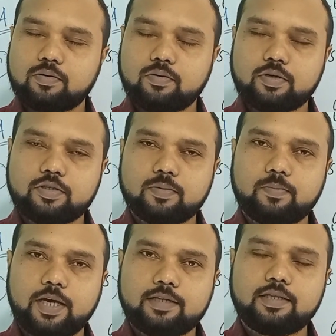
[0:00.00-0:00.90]
কোনো একজন
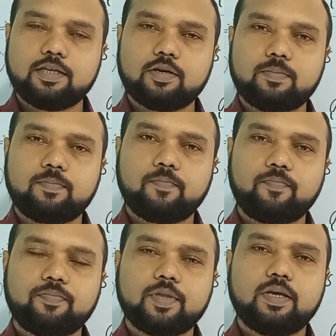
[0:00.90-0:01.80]
ব্যক্তির নাম
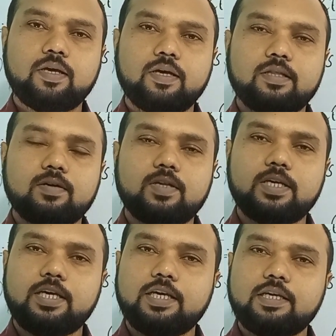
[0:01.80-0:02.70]
তাহলে
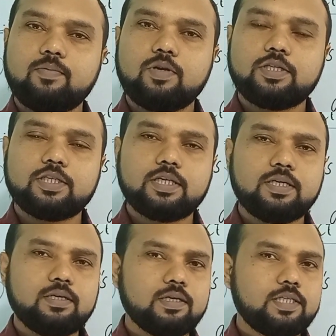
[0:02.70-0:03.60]
এ কি বলেছে
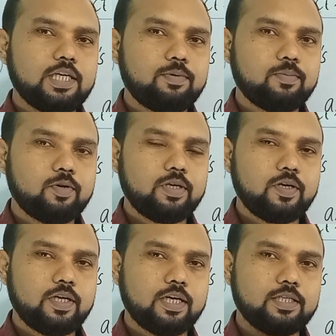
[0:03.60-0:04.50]
যে আমার মনে
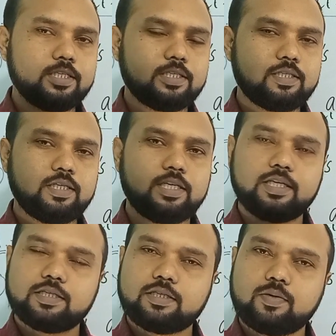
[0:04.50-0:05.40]
হয় না যে সি এই
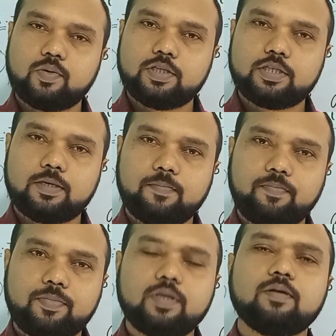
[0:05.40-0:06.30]
কাজটা করেছে
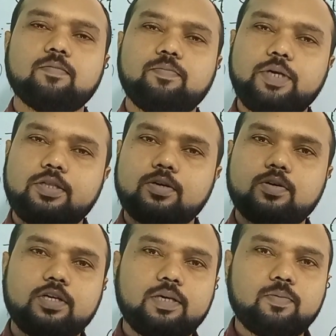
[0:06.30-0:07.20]
বি
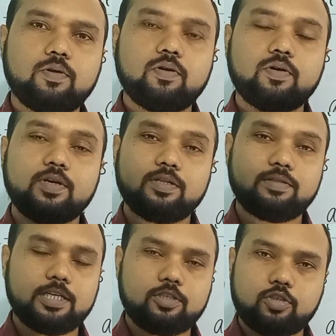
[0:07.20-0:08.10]
তখন কি বলল
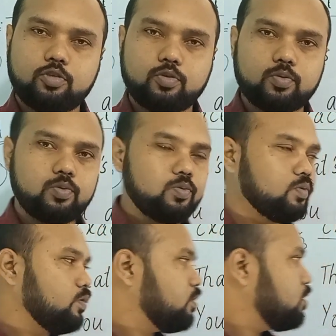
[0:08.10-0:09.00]
দ্যাটস ট্রু
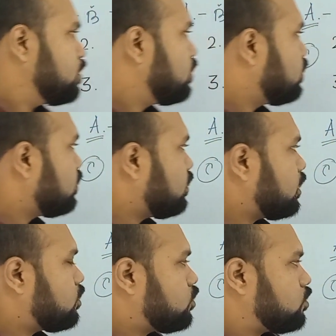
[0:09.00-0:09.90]
দ্যাটস